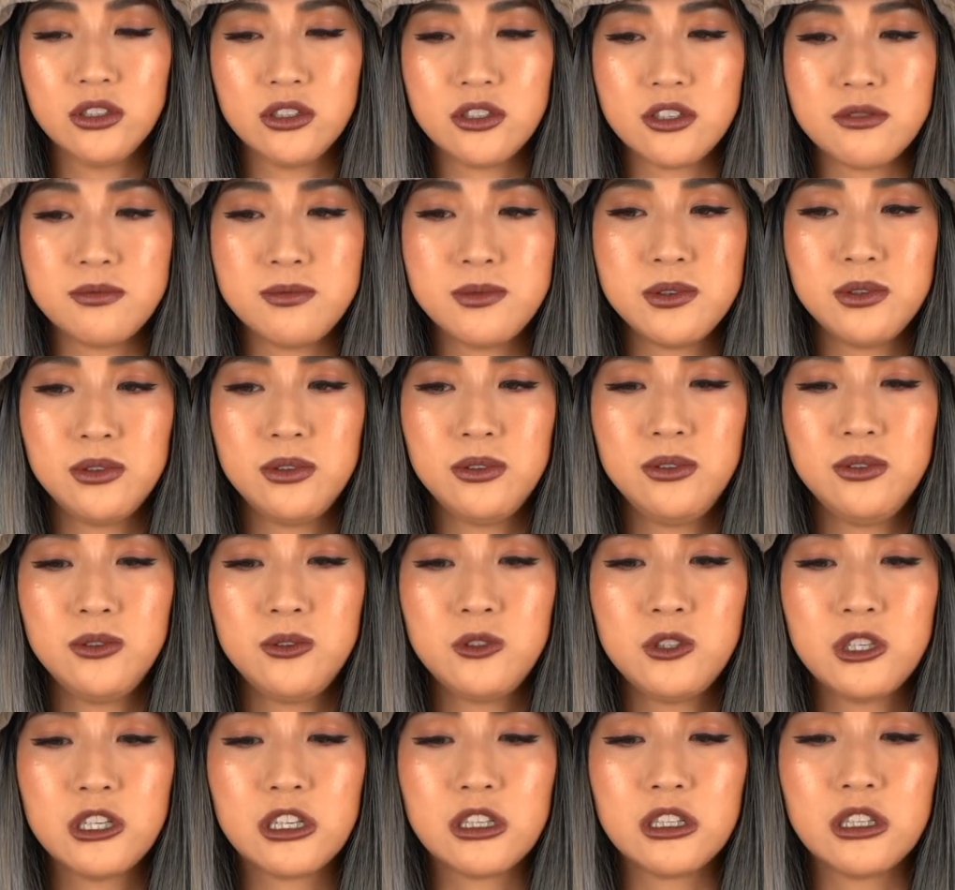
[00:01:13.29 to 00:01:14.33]
自分
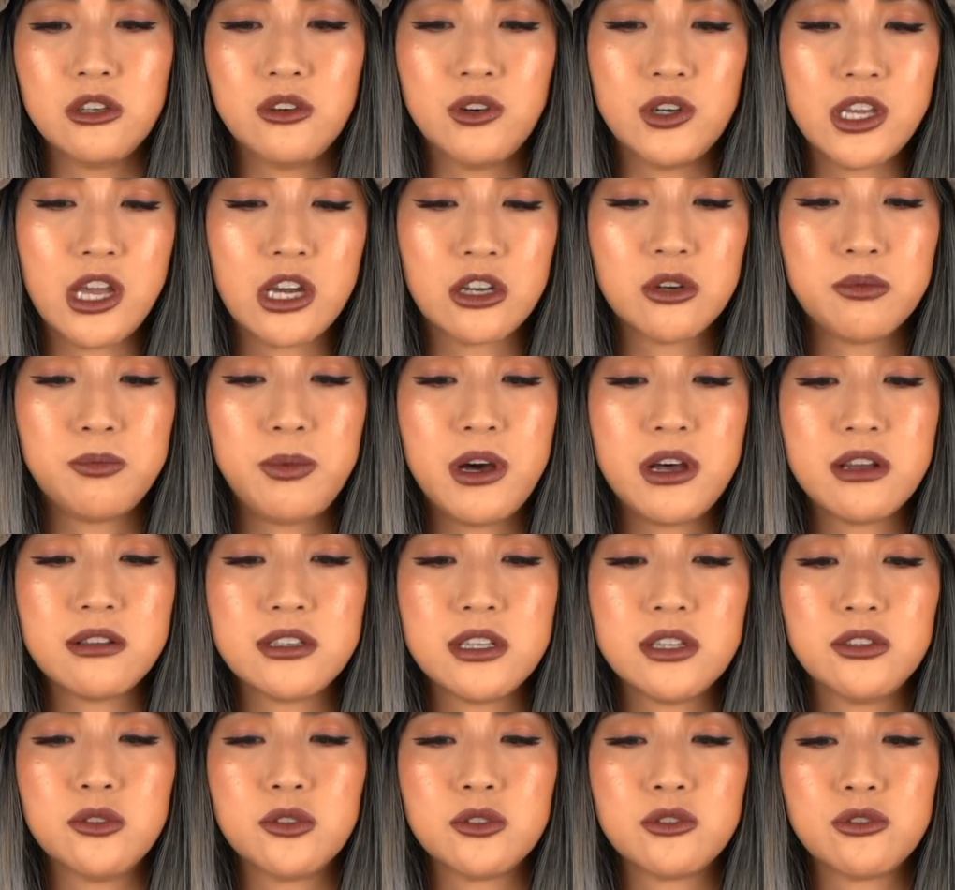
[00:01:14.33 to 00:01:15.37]
の中では
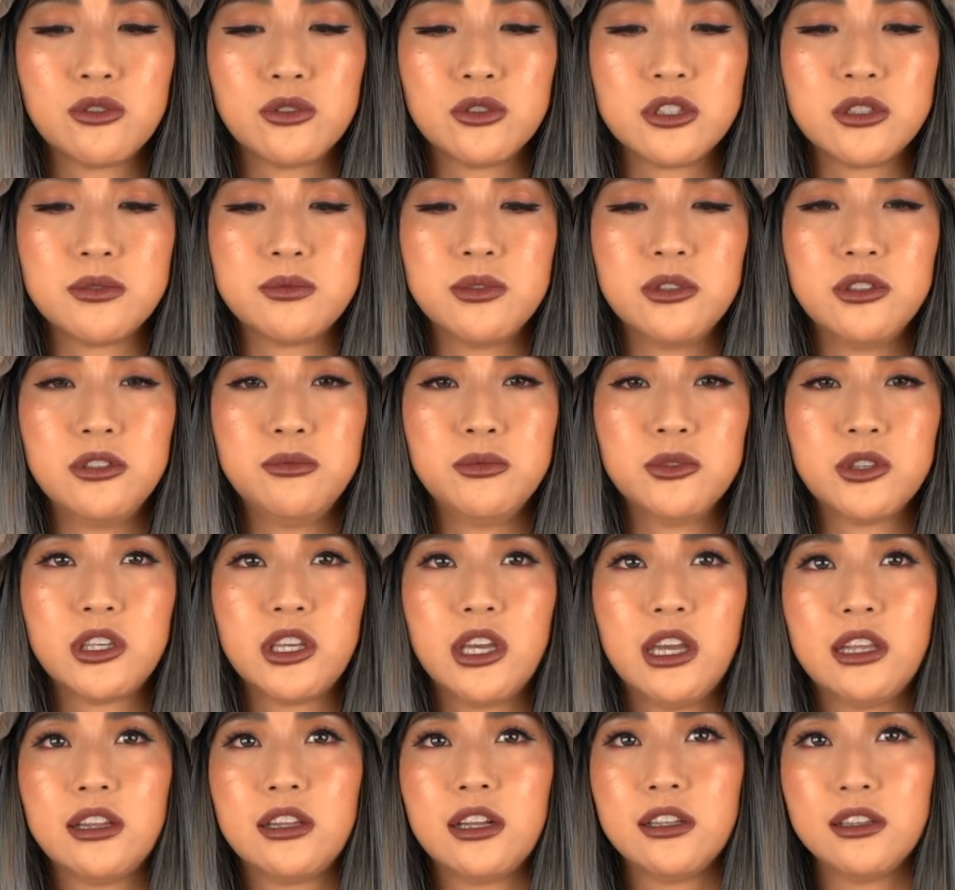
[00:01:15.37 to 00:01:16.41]
100% 超自分に向
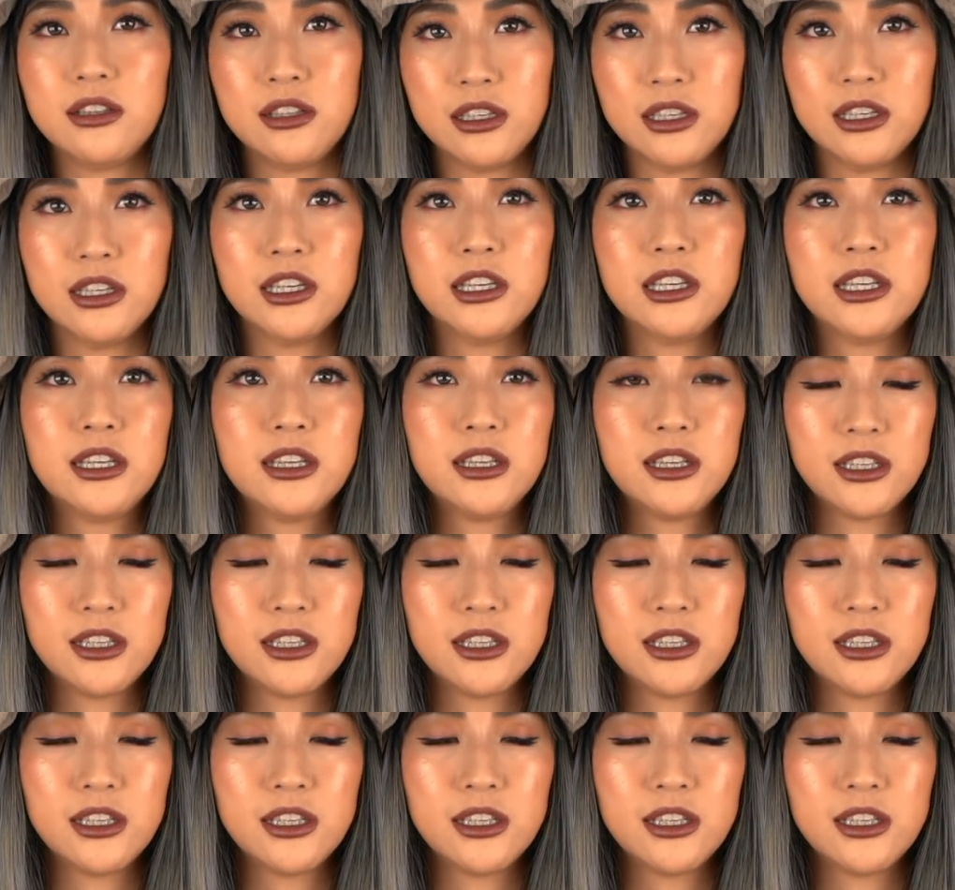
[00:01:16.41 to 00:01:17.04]
き合えたんで、